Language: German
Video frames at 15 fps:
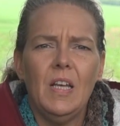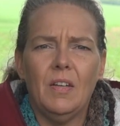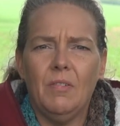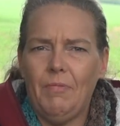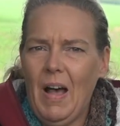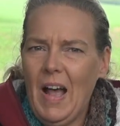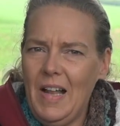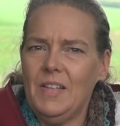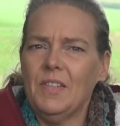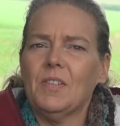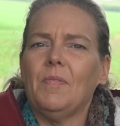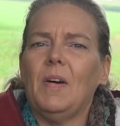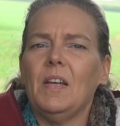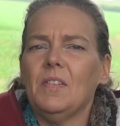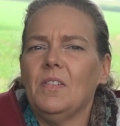die
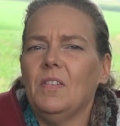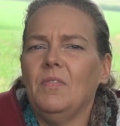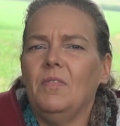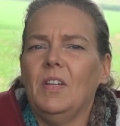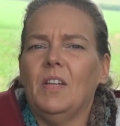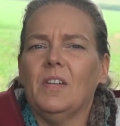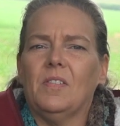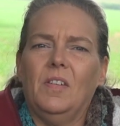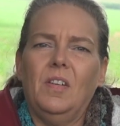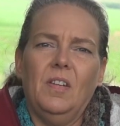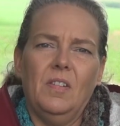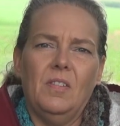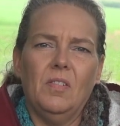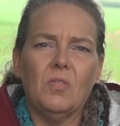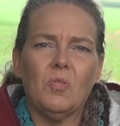Verhaltensweisen, die wir da sehen,
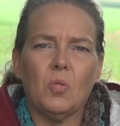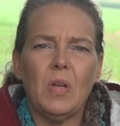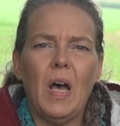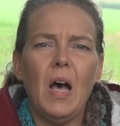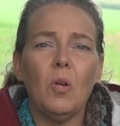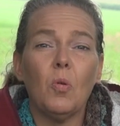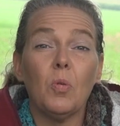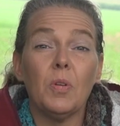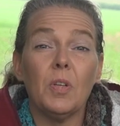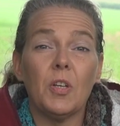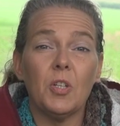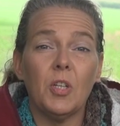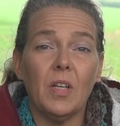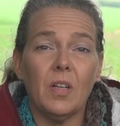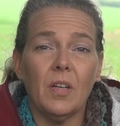die sind total
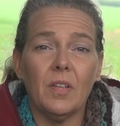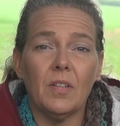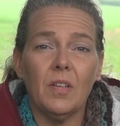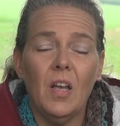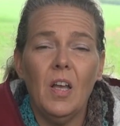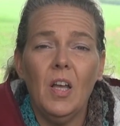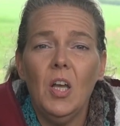unterschiedlich.